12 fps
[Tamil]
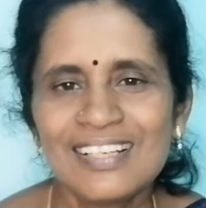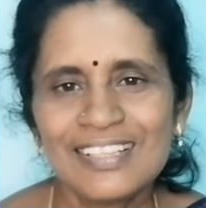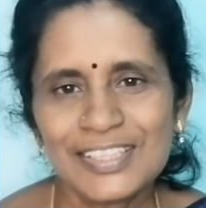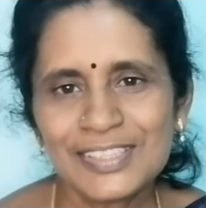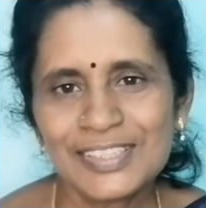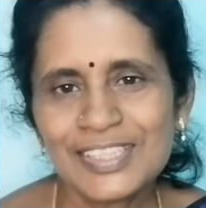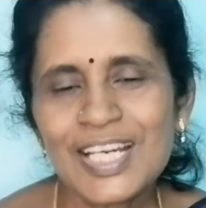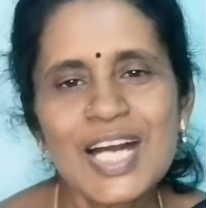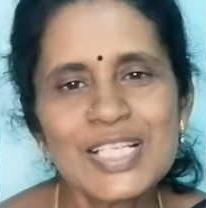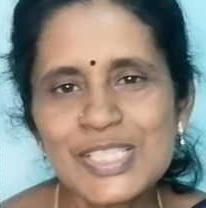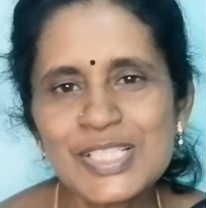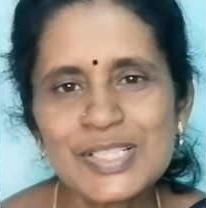அதாவது
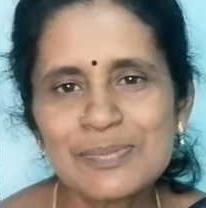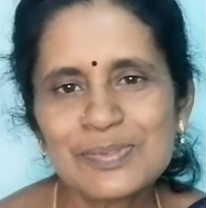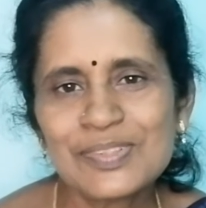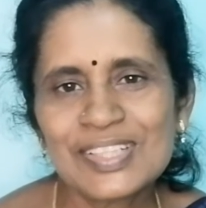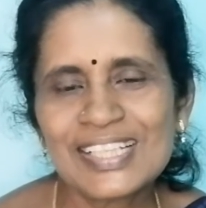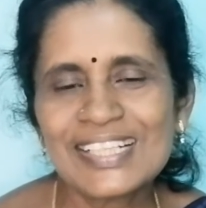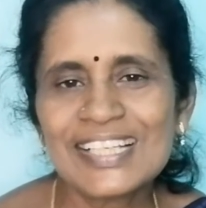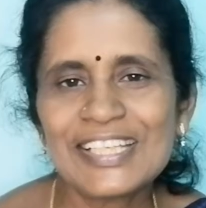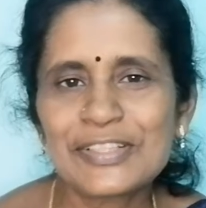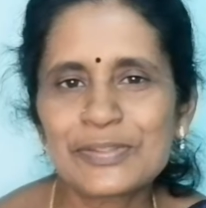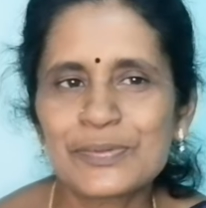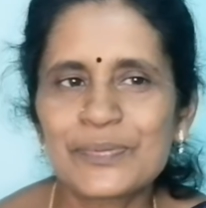அஞ்சுகம்னு ஒரு கிளி
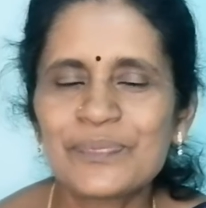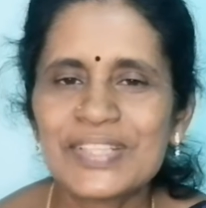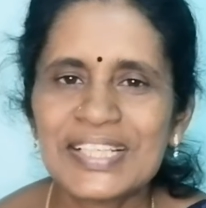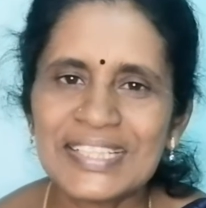இருக்கும்